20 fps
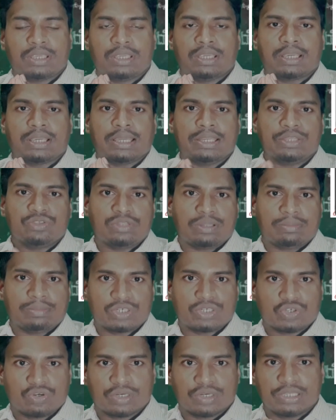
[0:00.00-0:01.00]
এখানে যদি আমরা
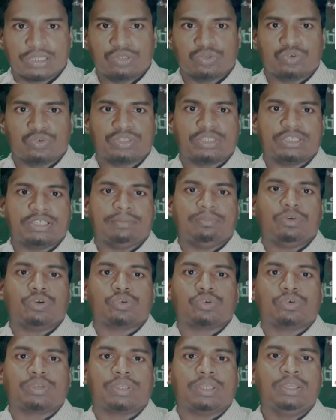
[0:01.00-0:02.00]
সংজ্ঞায়িত করতে যাই
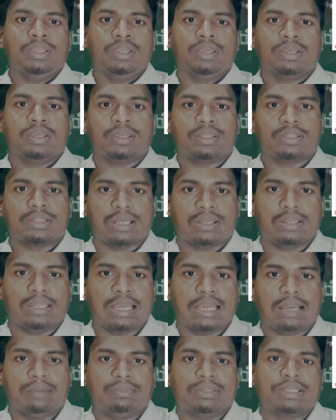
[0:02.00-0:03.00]
বর্গ কি তাহলে
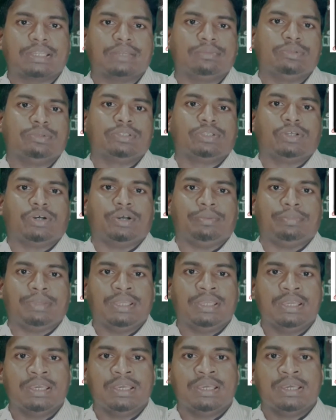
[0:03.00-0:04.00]
আমাদেরকে বলতে হবে
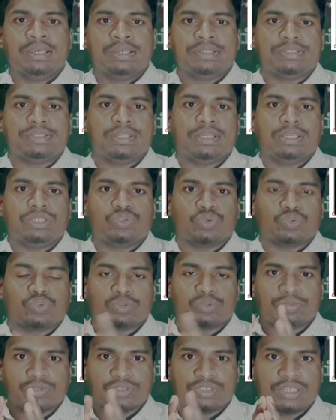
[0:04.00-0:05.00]
যে
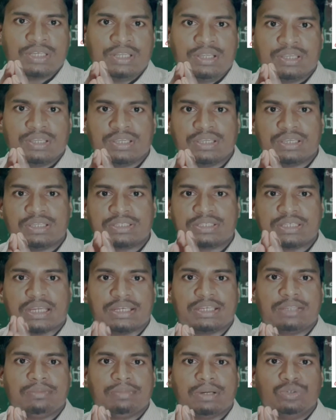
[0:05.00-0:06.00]
চতুর্ভুজের
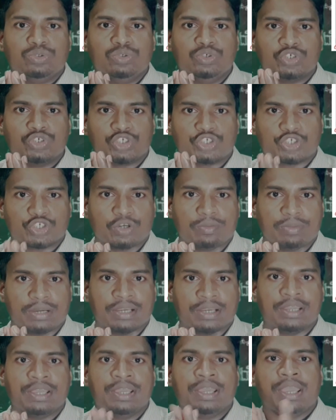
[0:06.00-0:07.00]
চারটি বাহু সমান
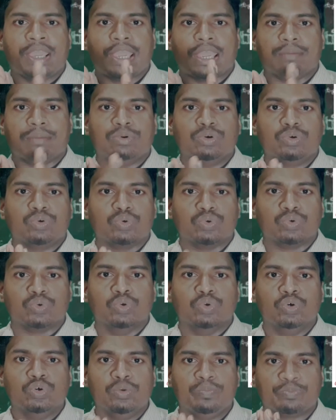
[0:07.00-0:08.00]
এবং
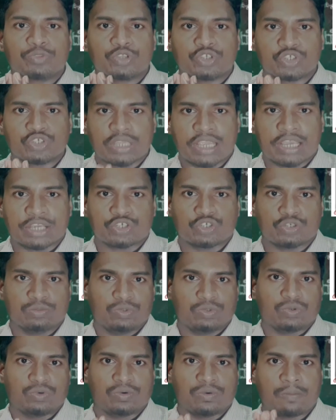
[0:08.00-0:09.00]
কোনগুলো এক
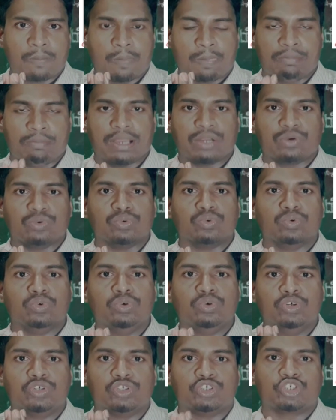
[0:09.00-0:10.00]
সমকোণ বা কোনগুলো
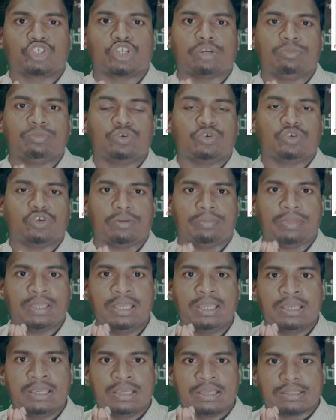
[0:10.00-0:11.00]
সমকোণ হবে
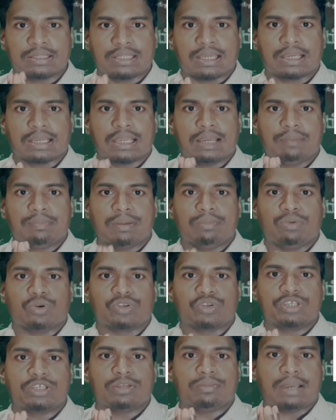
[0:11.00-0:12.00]
তাকে আমরা
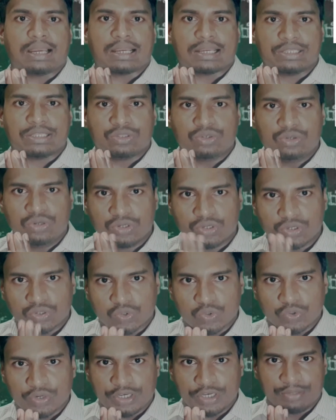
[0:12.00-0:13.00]
বর্গ হিসেবে আখ্যায়িত
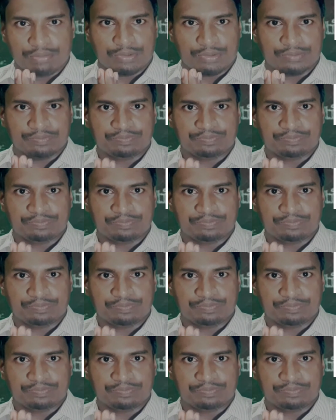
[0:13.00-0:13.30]
করে নিব